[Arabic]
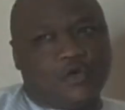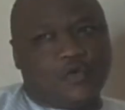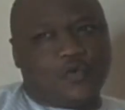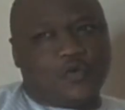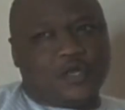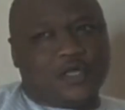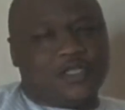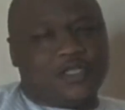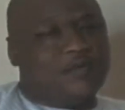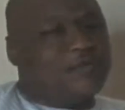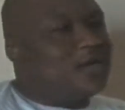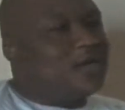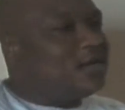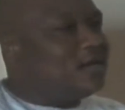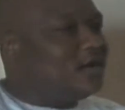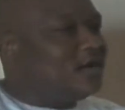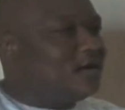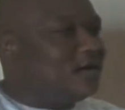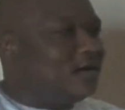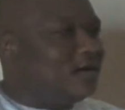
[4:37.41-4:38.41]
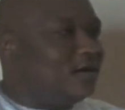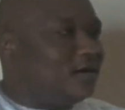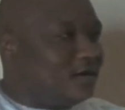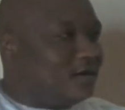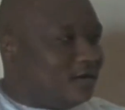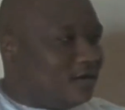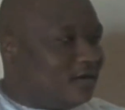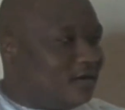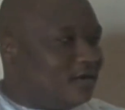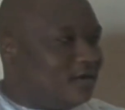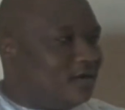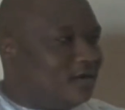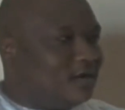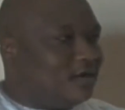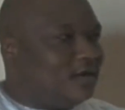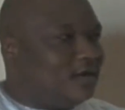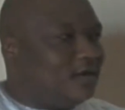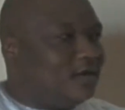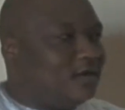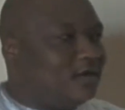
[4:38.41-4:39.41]
ونتمنى
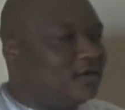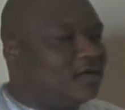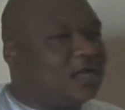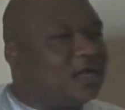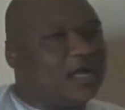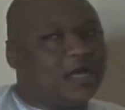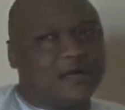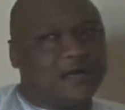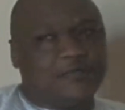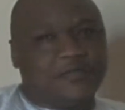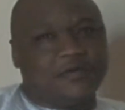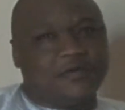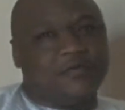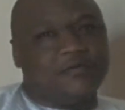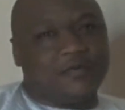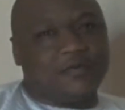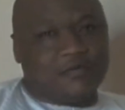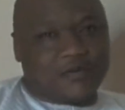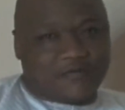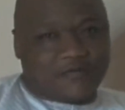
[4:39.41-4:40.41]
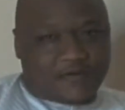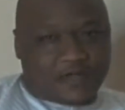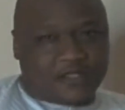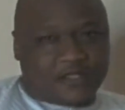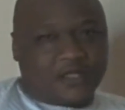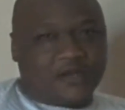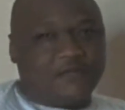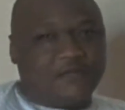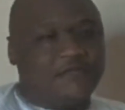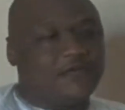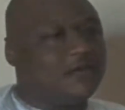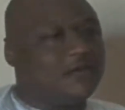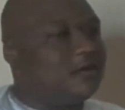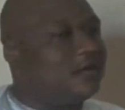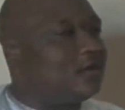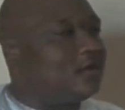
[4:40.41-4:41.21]
أه، أن نلحق بما فاتنا في